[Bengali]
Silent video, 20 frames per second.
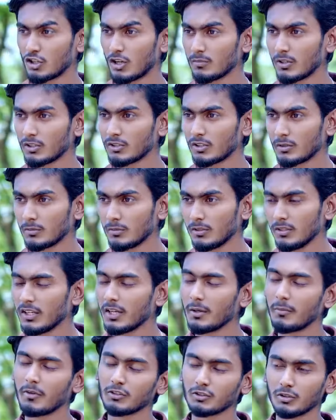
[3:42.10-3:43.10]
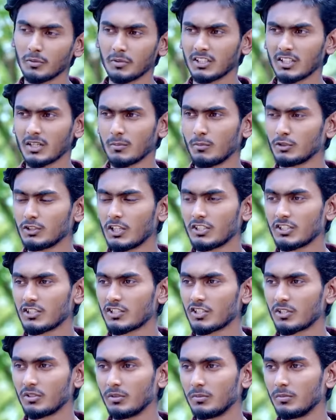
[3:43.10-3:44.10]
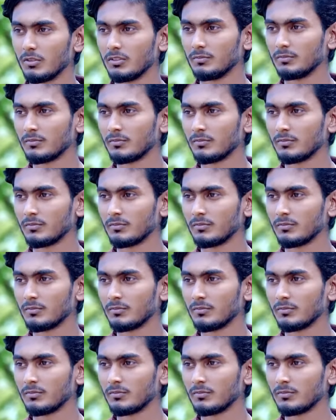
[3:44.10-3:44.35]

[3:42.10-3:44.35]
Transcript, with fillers: সম্মান করব এবং তোমাদেরকে বোঝার চেষ্টা করব